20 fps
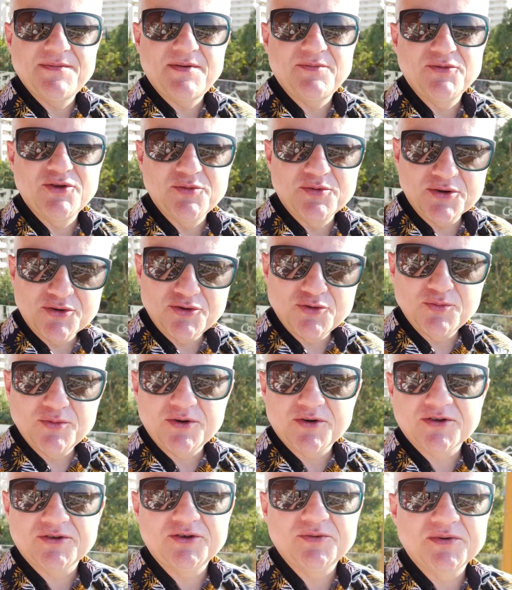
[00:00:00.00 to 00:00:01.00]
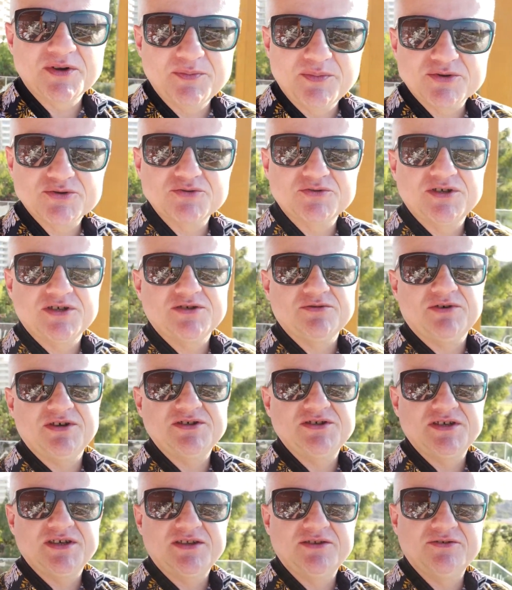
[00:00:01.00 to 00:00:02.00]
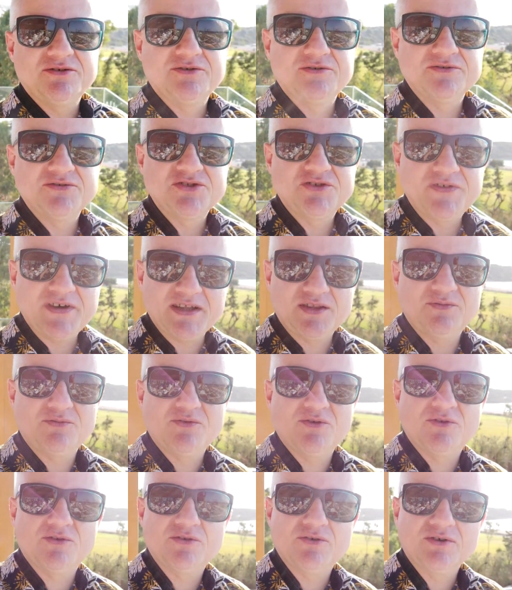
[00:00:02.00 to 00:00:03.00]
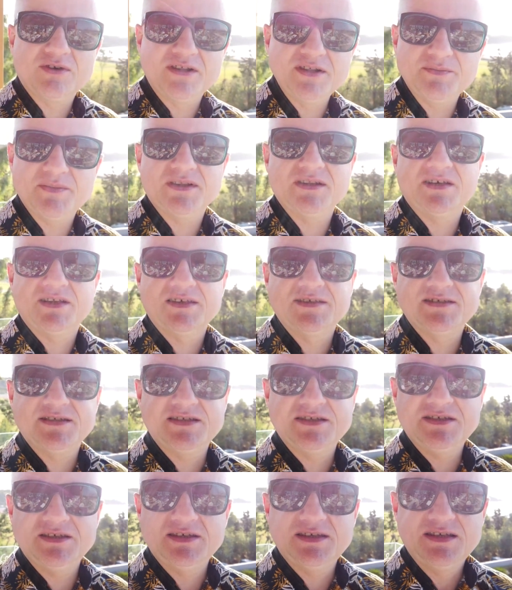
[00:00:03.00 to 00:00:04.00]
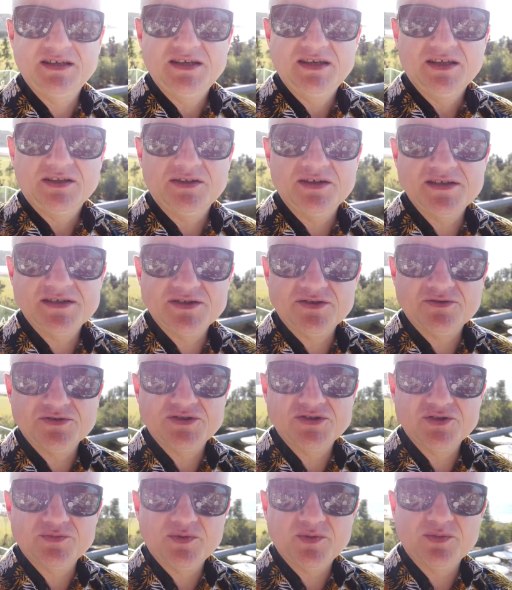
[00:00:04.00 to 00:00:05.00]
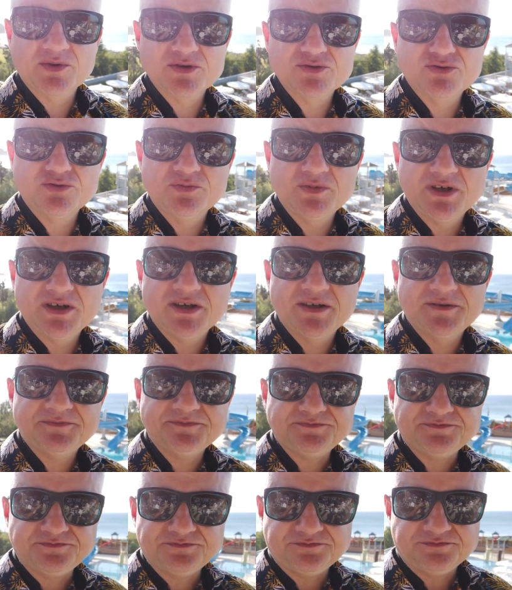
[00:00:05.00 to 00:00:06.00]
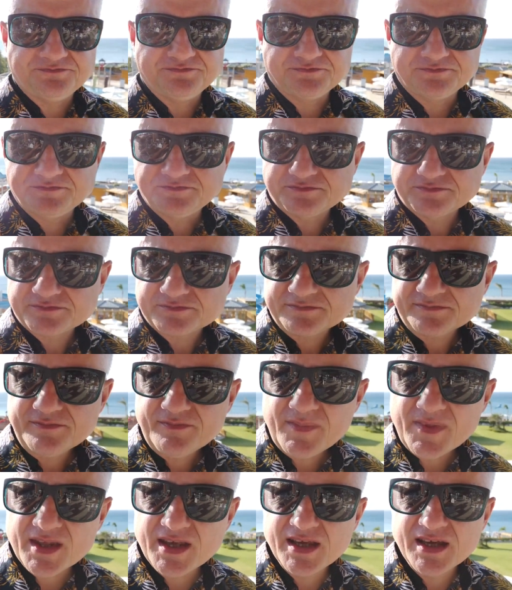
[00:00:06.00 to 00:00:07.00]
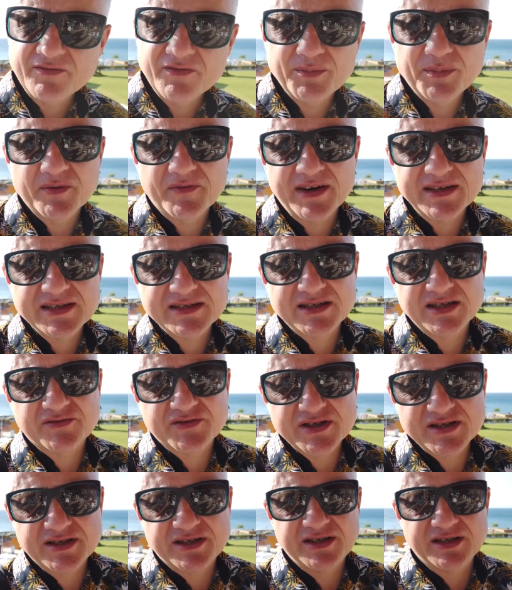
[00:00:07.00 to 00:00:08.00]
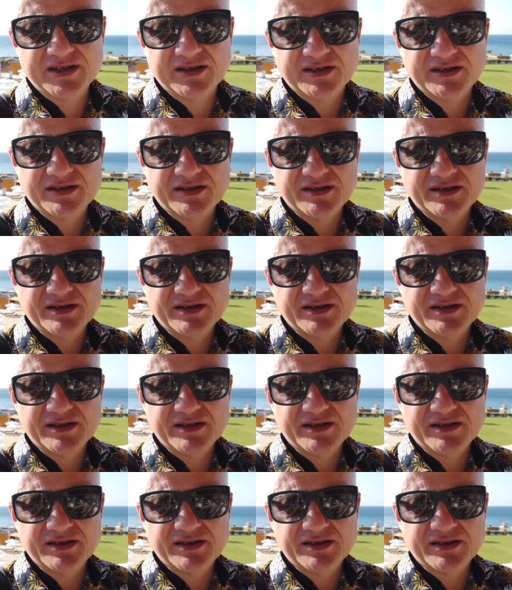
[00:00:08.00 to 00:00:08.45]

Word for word: ja mam dobry humor, dobre poczucie, słuchajcie, no światło, klimat grecki, to jest coś, co po prostu mnie wyprowadza z tych wszystkich